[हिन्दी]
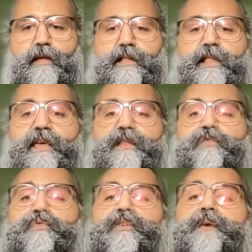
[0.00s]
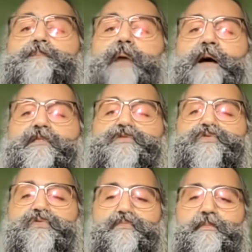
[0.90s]
लेकिन उसके
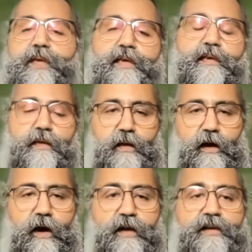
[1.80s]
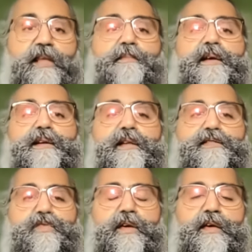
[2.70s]
बावजूद भी अल्टीमेटली
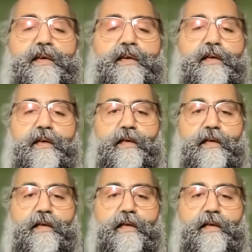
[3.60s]
जो है